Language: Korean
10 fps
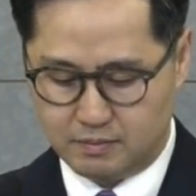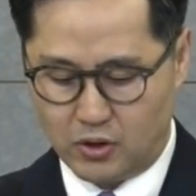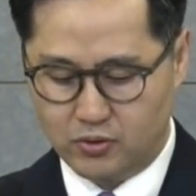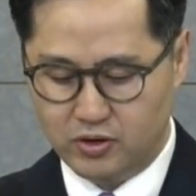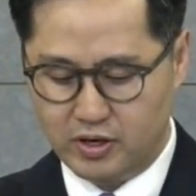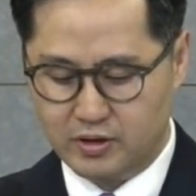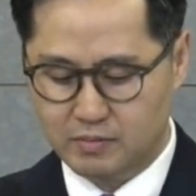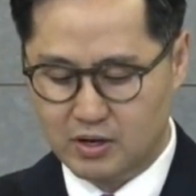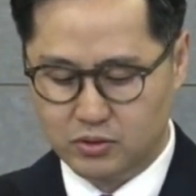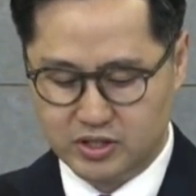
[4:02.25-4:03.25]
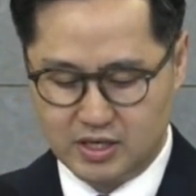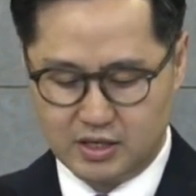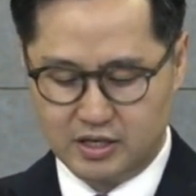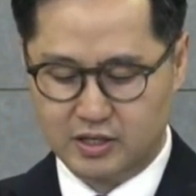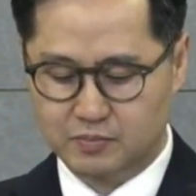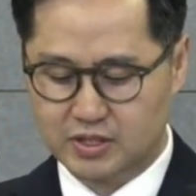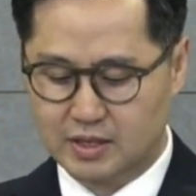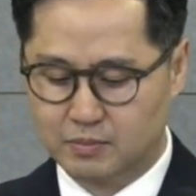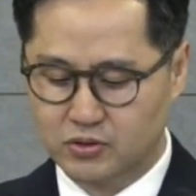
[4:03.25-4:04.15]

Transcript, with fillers: 명령하는 말로 시작하게 됩니다.